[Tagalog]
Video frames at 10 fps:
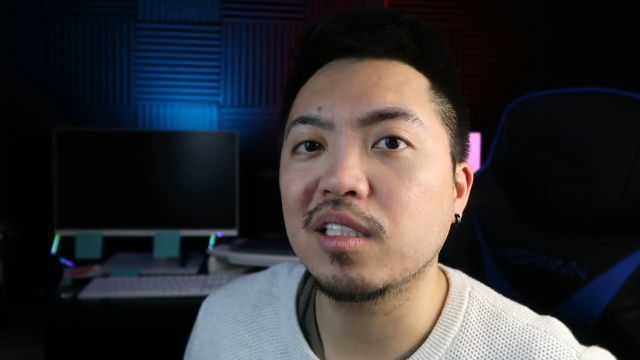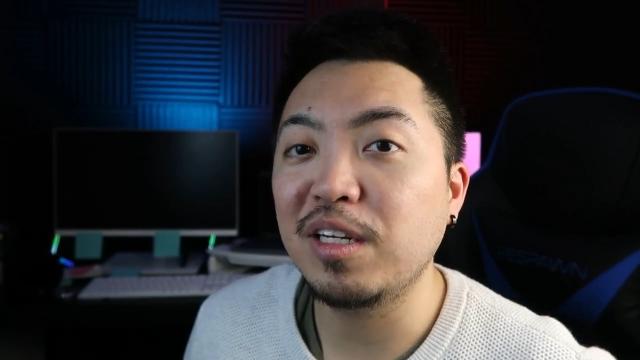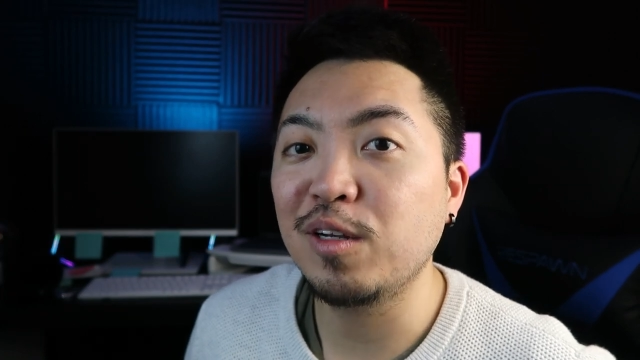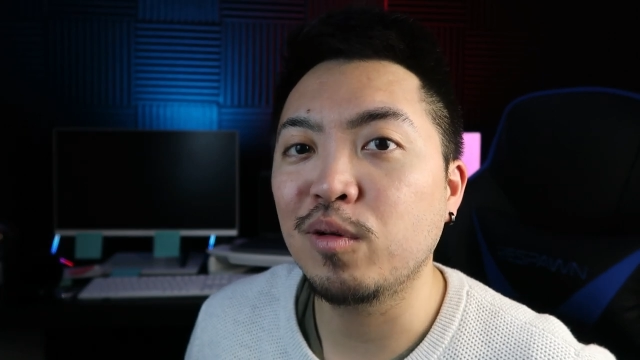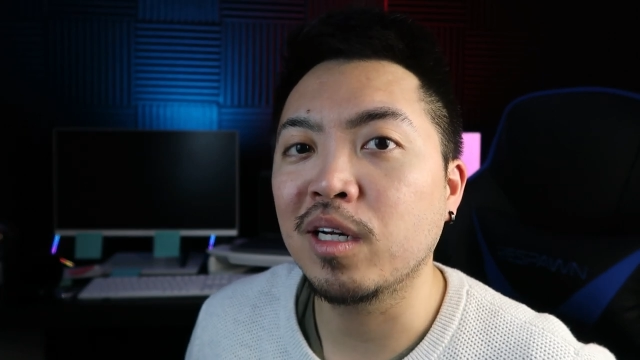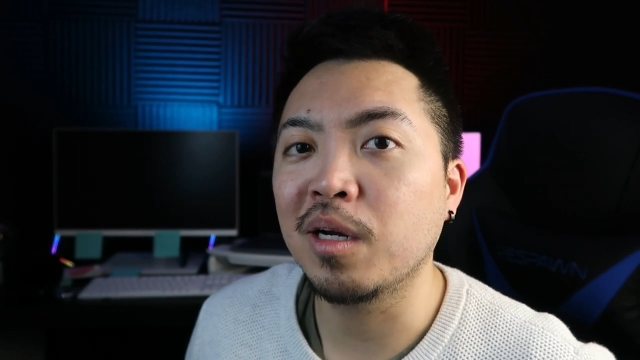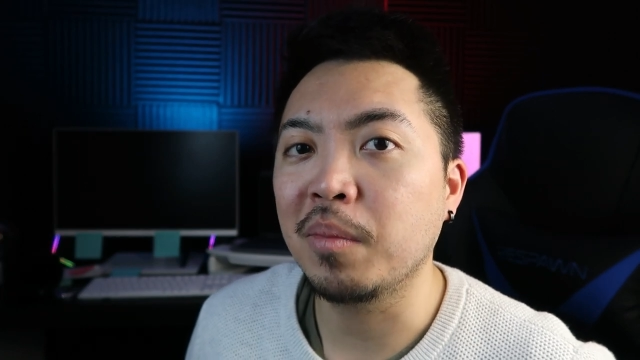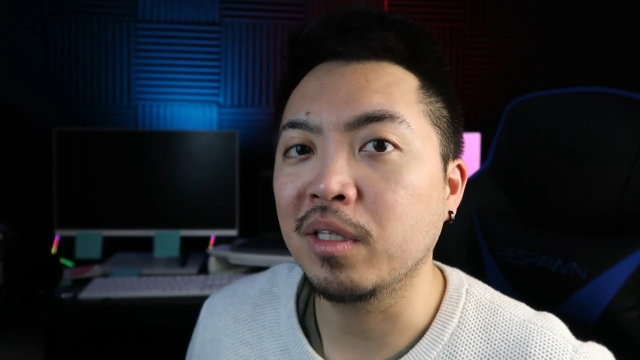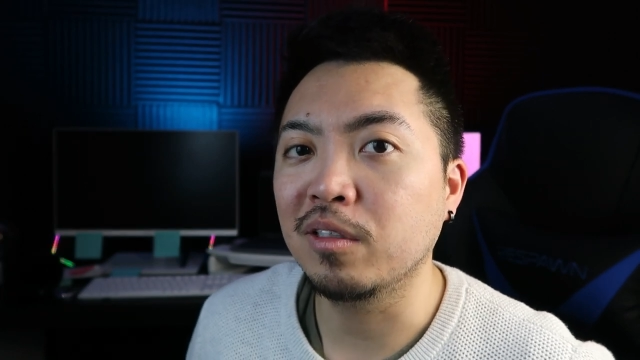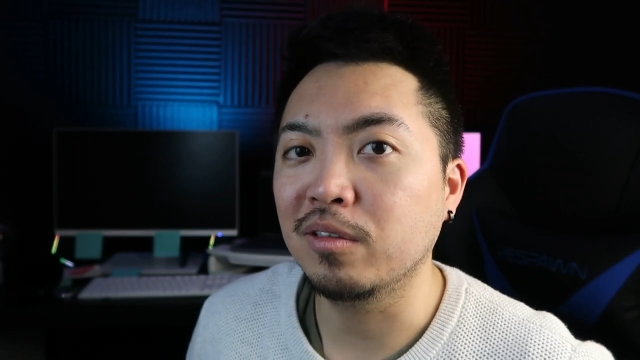Feeling ko lang
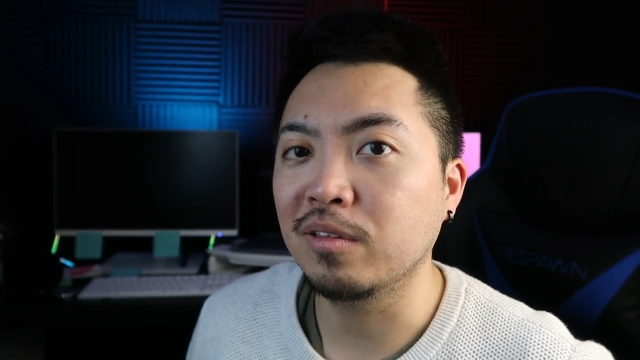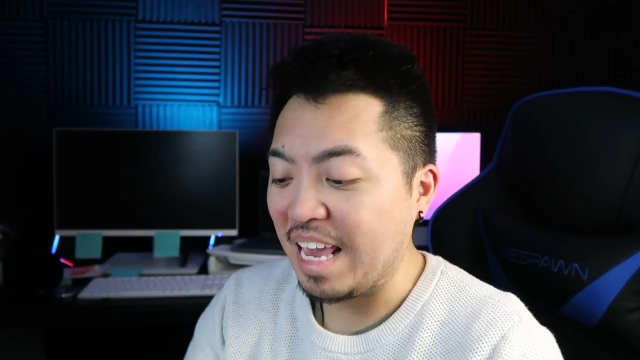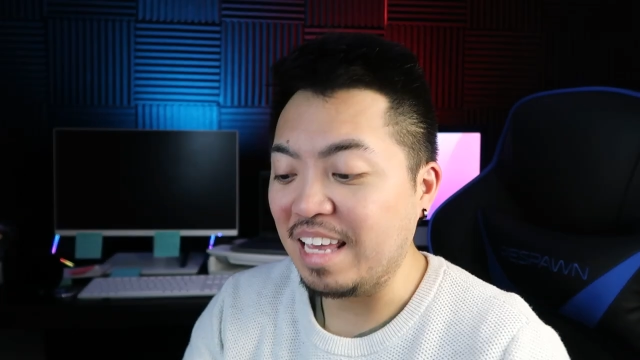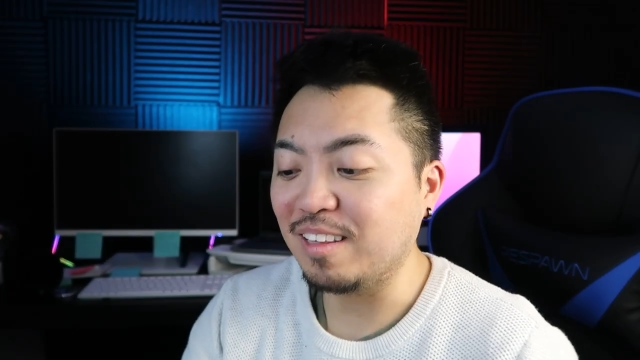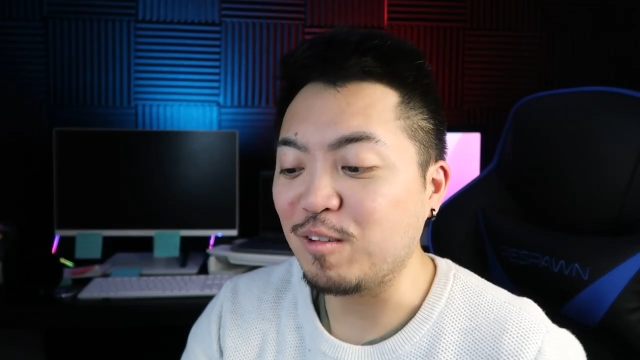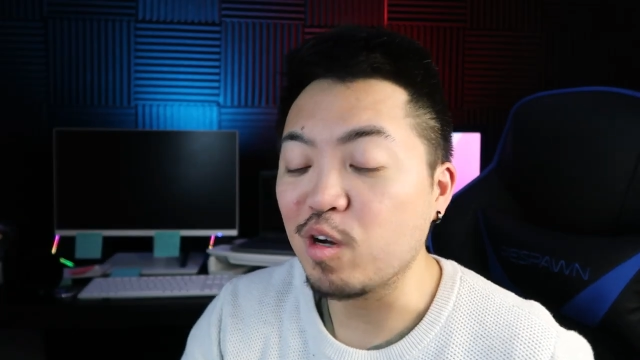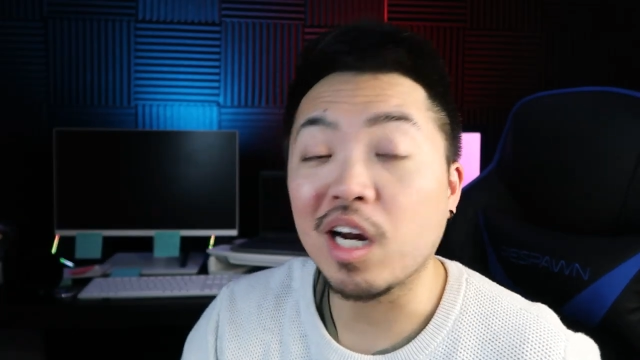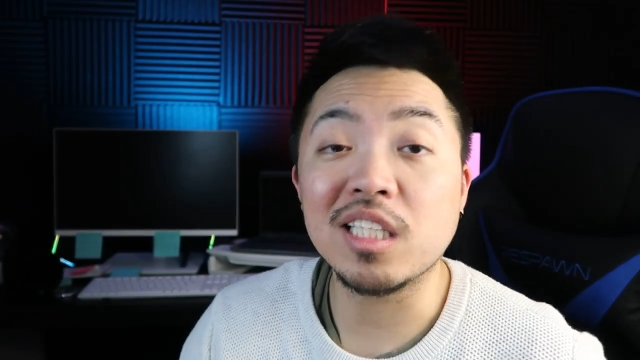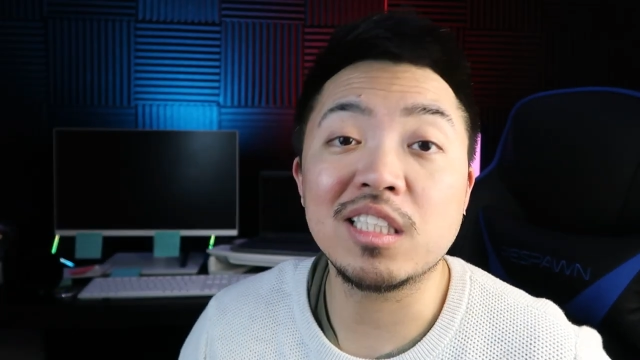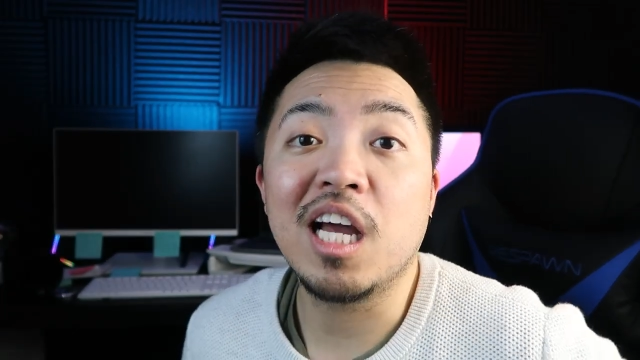naman yun. And
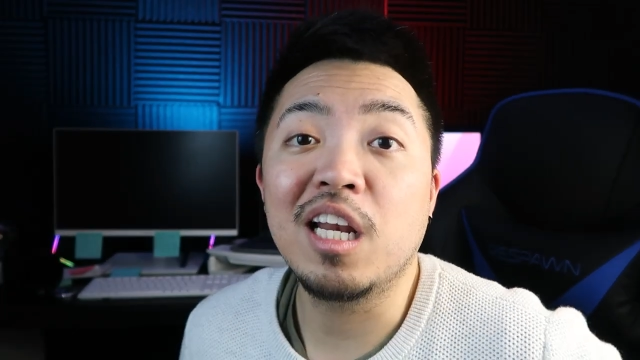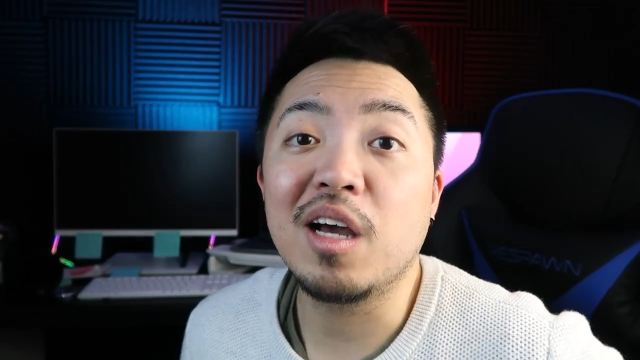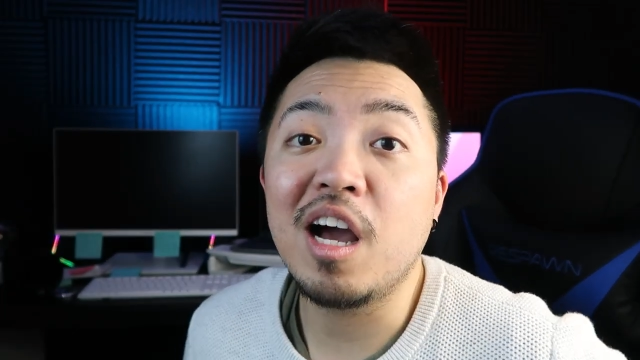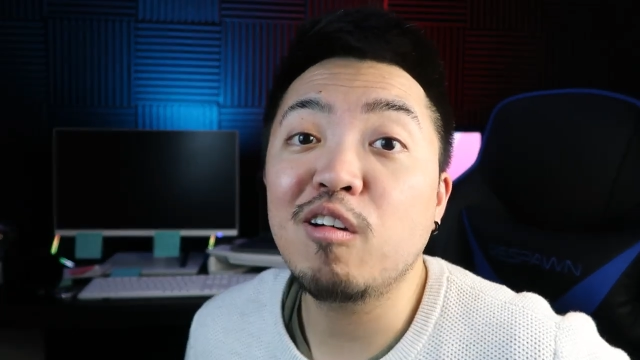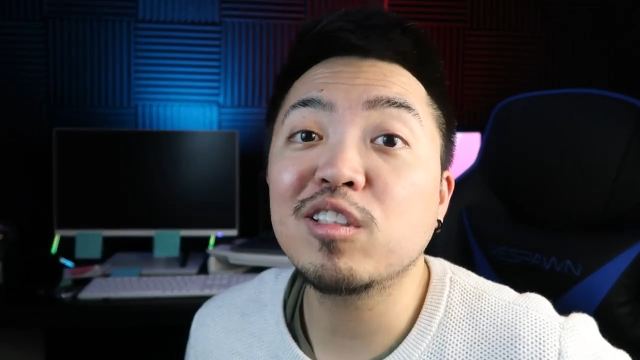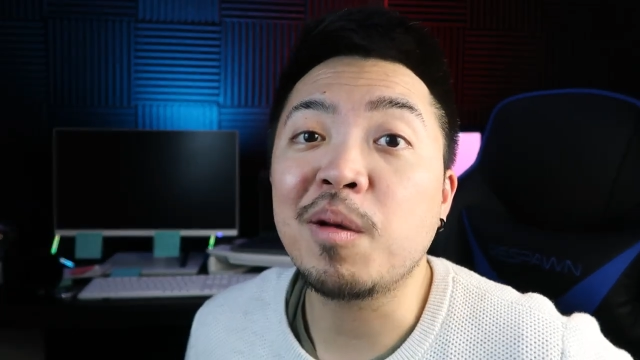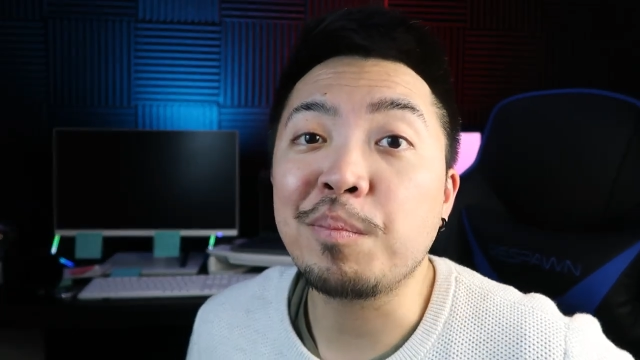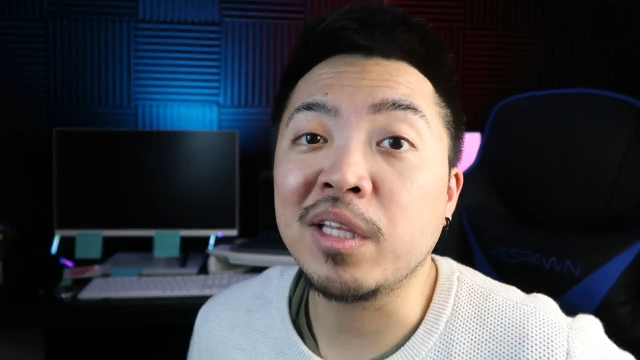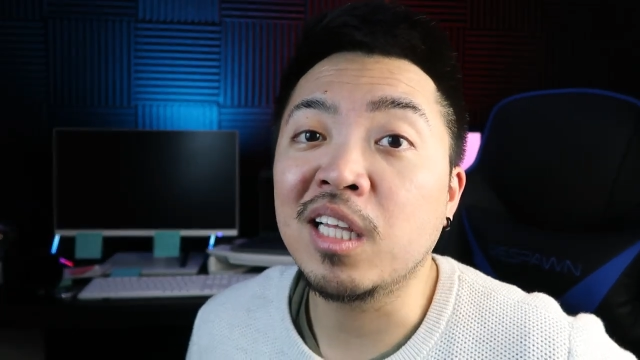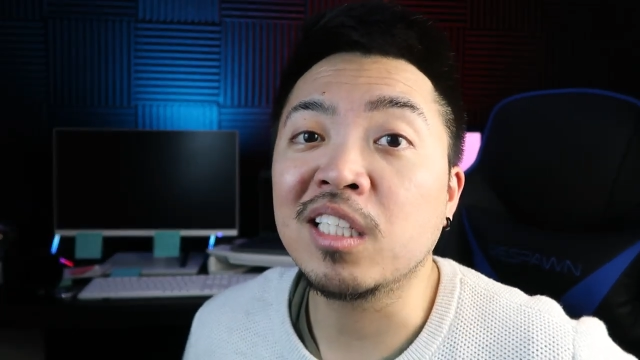congrats. Al ako,
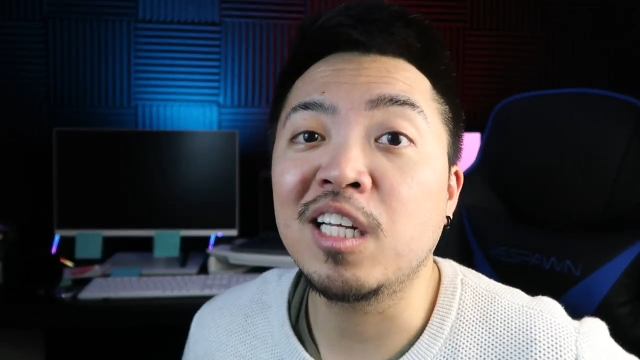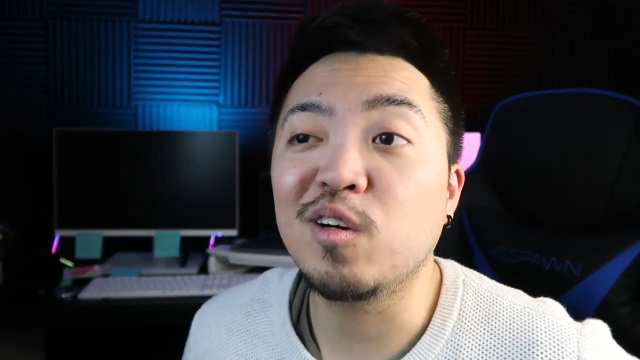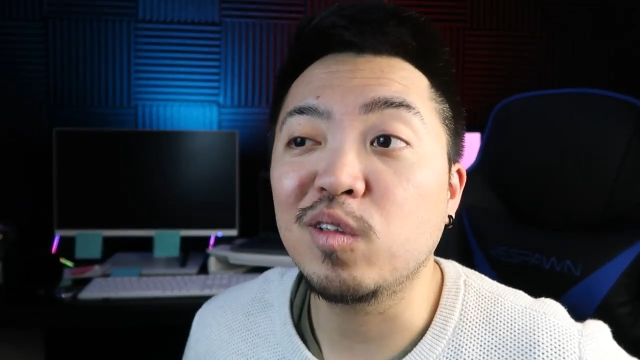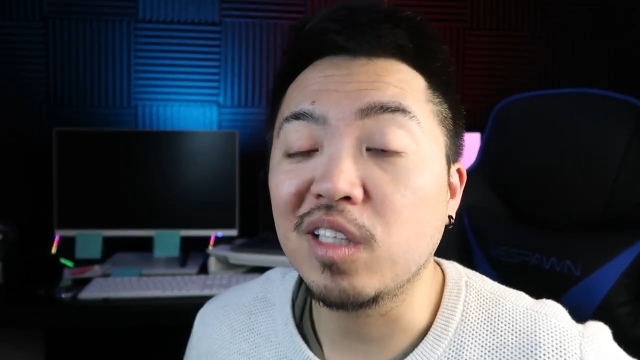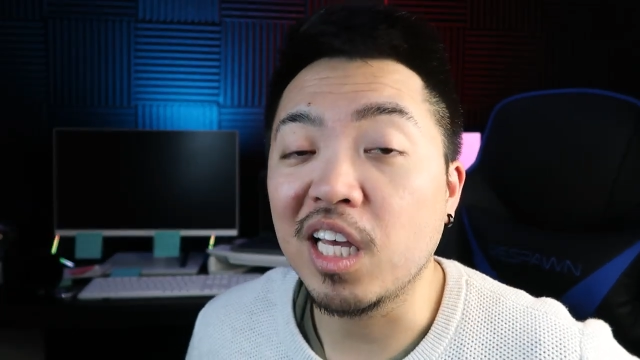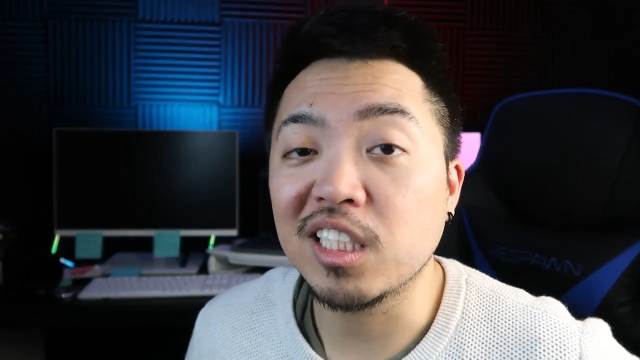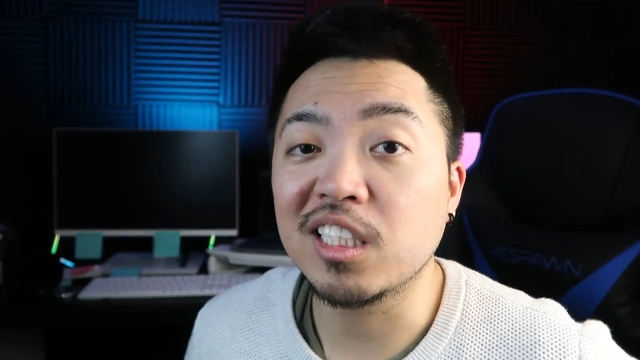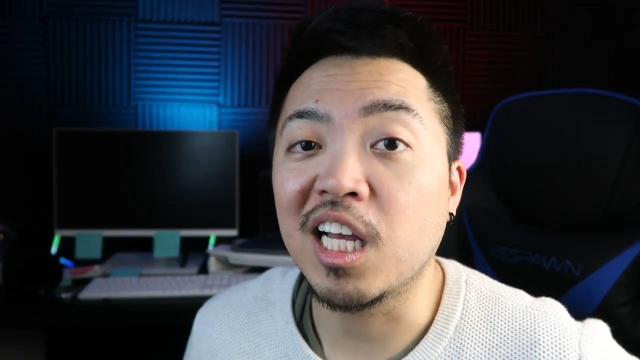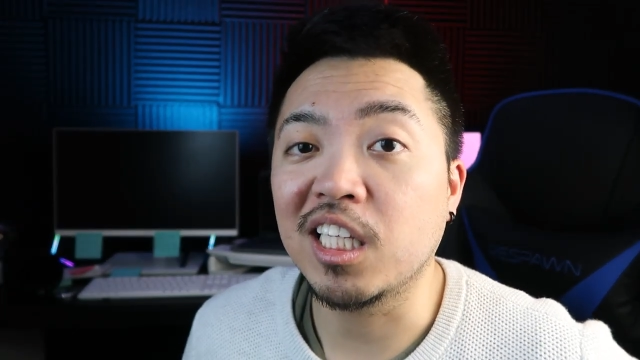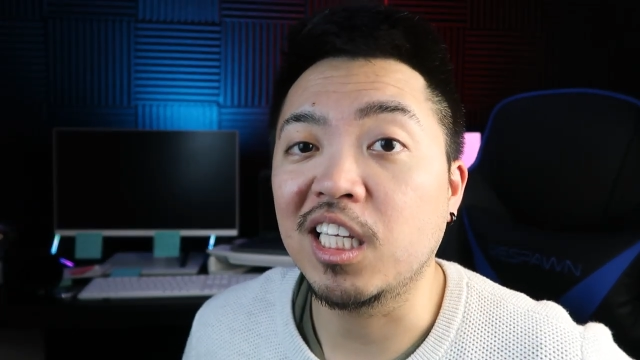sampid lang din ako guys
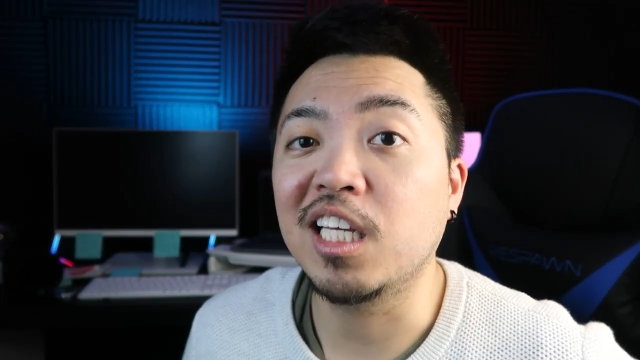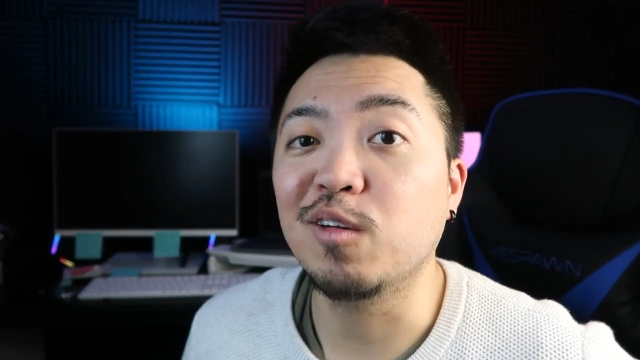dati.